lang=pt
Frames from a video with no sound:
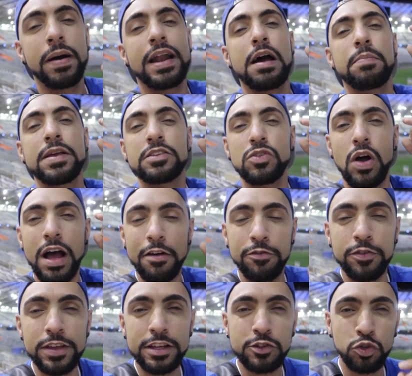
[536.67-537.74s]
parabéns Parabéns ao
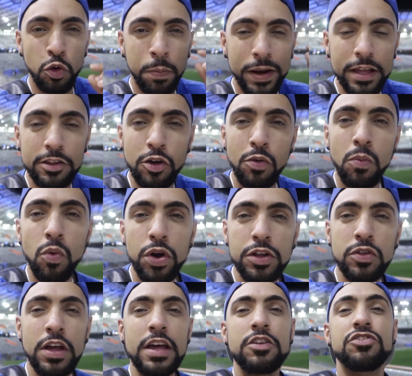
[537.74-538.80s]
Rafinha, que surpreendeu
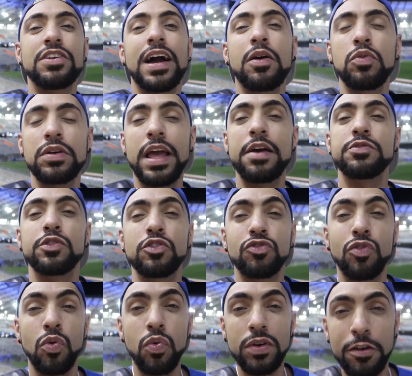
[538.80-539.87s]
muito. Thiago Neves hoje
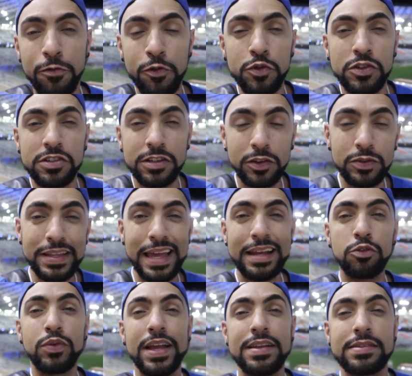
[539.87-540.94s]
jogou na função
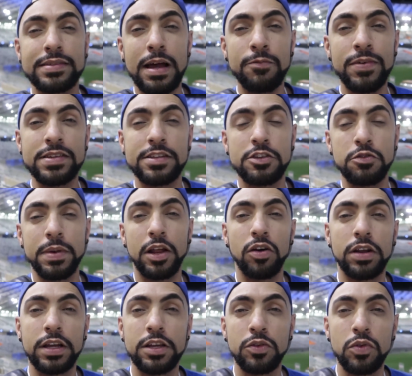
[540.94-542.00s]
dele, no que ele sabe fazer de
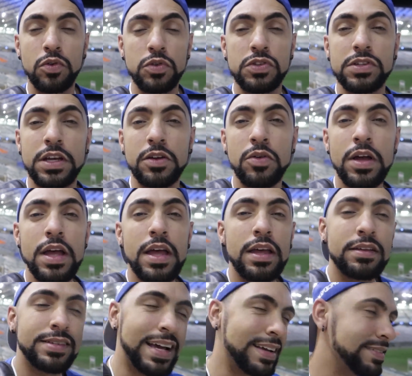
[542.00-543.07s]
melhor aqui no Cruzeiro.
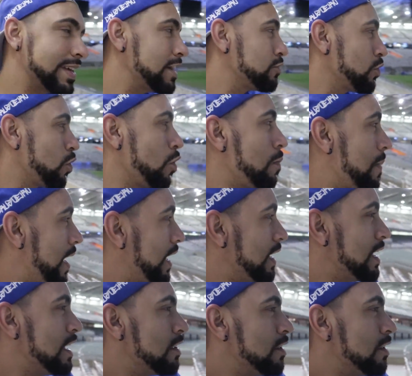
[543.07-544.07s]
Sassá jogou bem.